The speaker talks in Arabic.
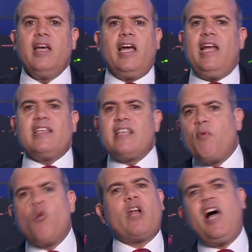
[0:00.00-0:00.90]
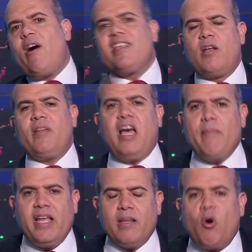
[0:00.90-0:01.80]
اللي سابوه راحوا اصلا لواد
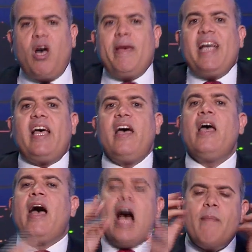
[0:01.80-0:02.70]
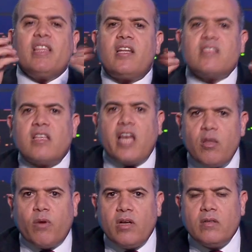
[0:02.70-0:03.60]
حماده ما حماده عمل دراسه
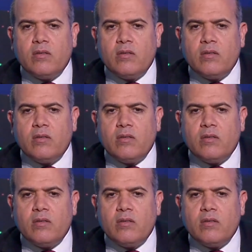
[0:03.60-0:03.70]
جدوى